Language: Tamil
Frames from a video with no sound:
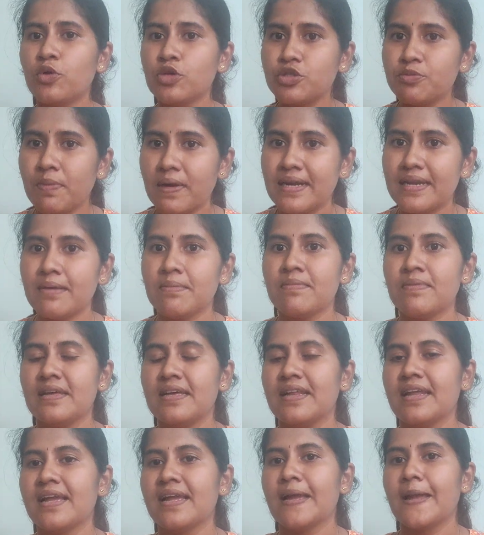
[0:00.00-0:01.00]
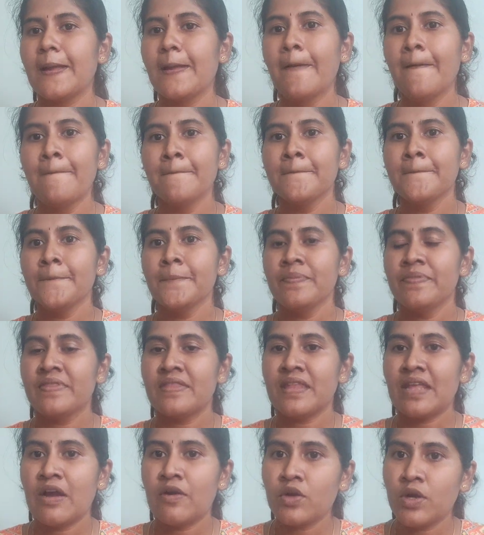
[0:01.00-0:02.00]
போஸ்ட்மார்ட்டமில்
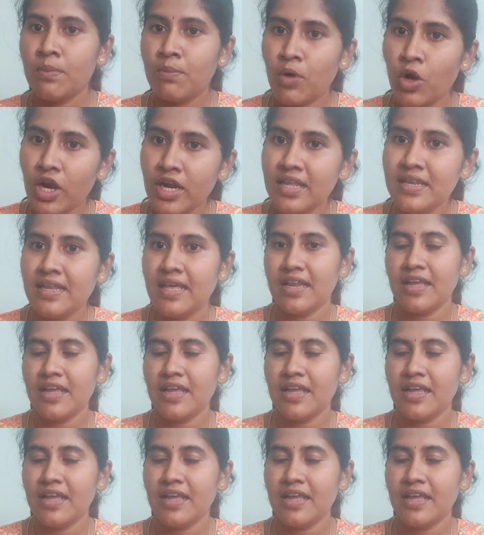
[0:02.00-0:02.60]
இருக்குது அவங்க பாடி